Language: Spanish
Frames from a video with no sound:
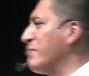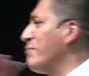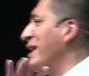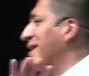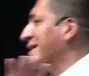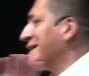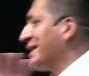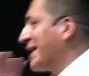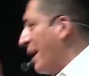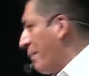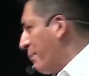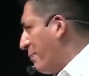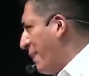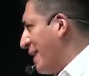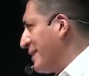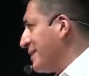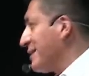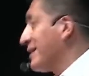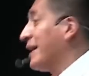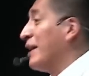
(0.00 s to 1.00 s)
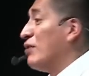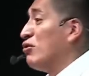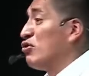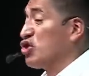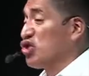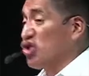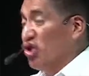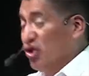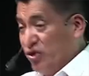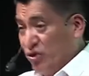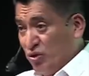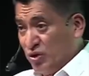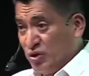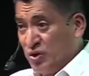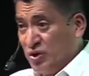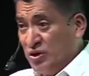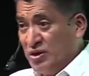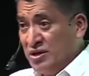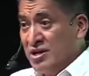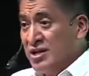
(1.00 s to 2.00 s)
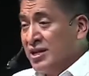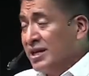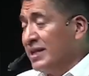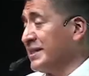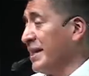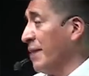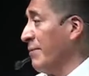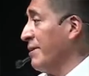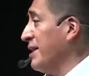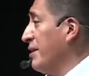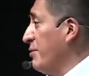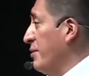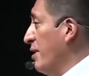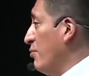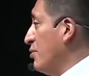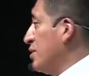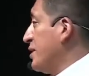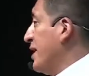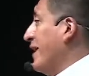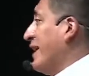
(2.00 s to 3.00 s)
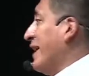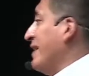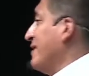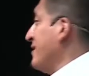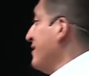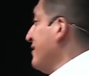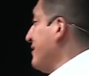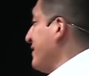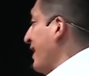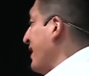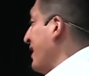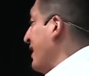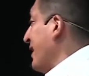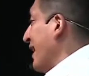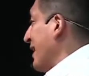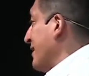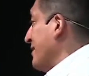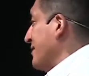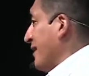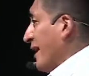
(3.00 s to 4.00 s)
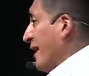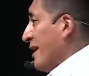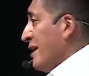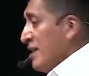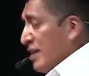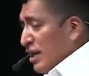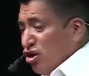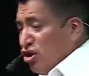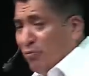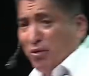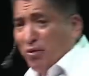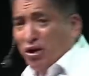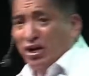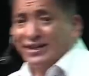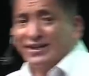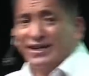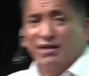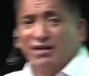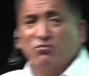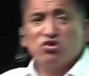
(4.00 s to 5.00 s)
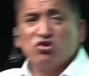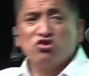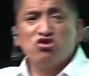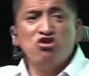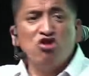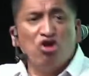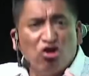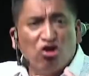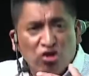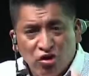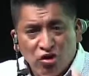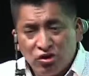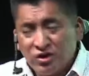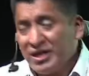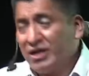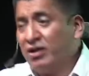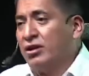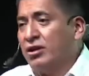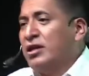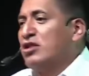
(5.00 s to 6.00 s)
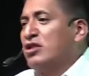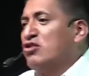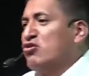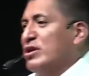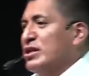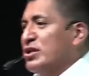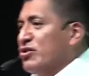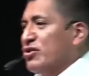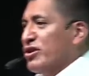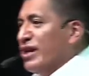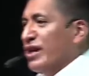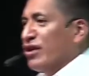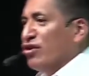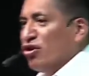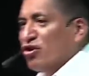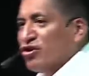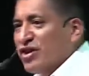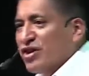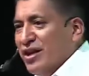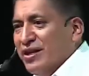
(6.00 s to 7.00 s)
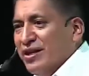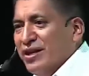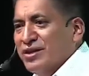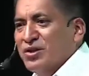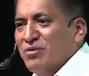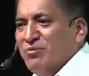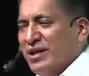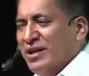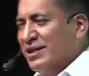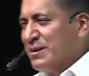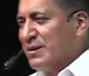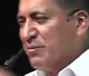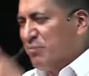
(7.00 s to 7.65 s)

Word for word: más capaz que los otros. Y saben, deberíamos ser gente inteligente. Y no porque tenemos logros, y, no estoy en contra de eso, mire, si